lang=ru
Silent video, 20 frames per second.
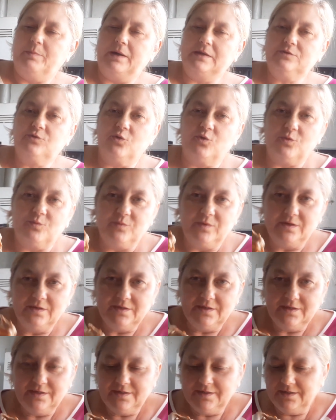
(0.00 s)
Потом
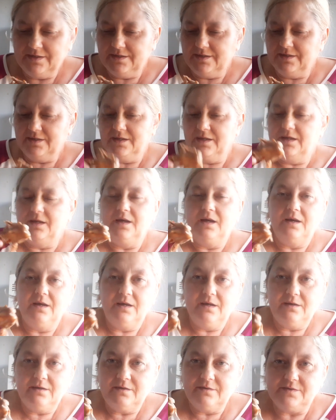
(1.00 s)

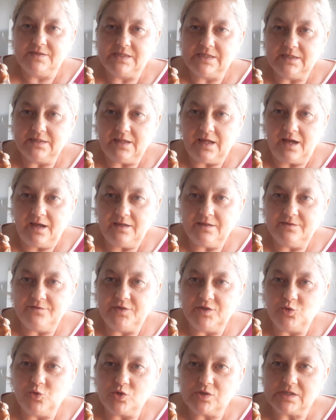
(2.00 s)
взяла
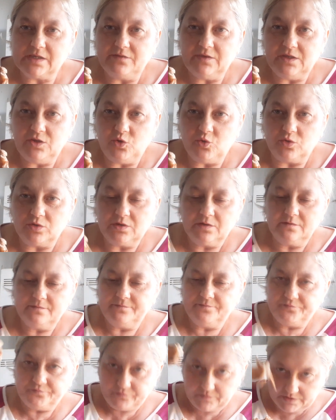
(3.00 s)
вино савиньон
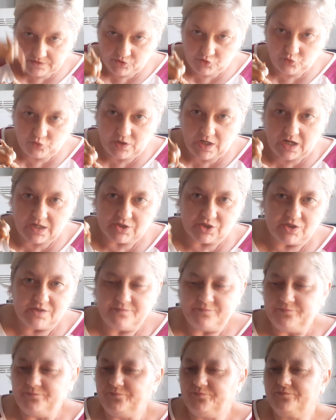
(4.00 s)
сюда же.
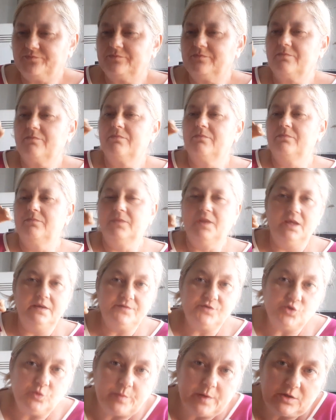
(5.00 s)
И
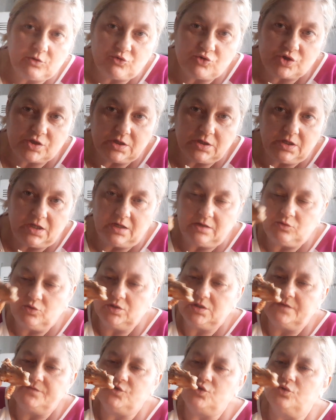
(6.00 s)
все протушила.
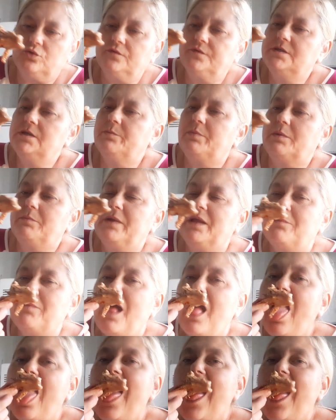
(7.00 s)
Вот и все, все проблемы.